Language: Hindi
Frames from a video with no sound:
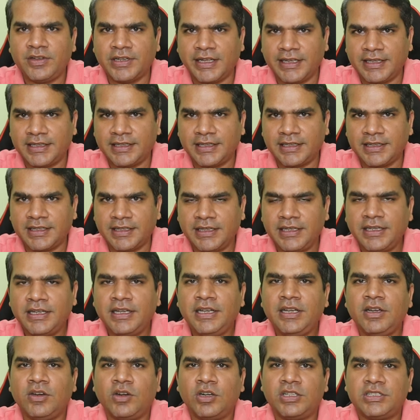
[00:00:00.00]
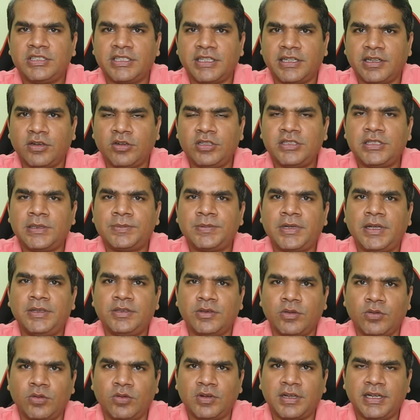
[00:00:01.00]
को लाइक कर दें और चैनल को
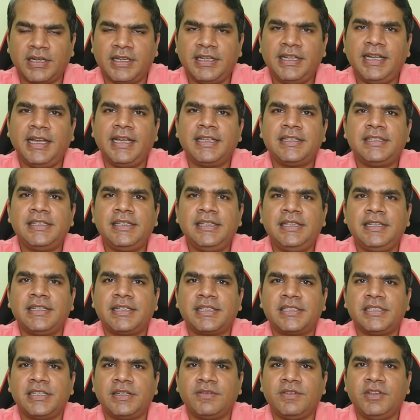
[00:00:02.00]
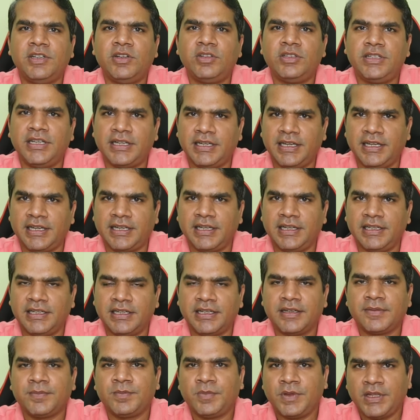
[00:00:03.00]
सब्सक्राइब जरूर कर लें ऐसे ही इंटरेस्टिंग वीडियो देखने के
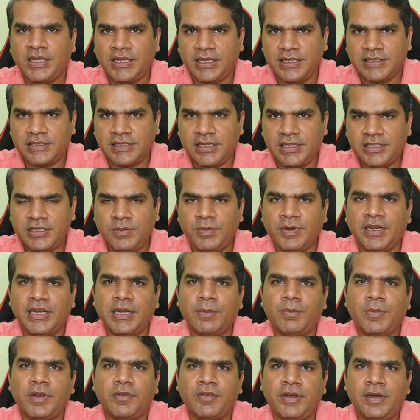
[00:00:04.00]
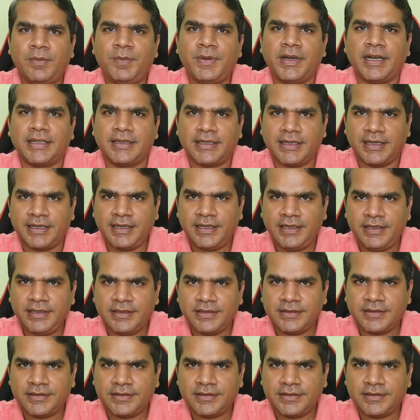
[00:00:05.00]
लिए इस लिस्ट में नंबर वन पे आता है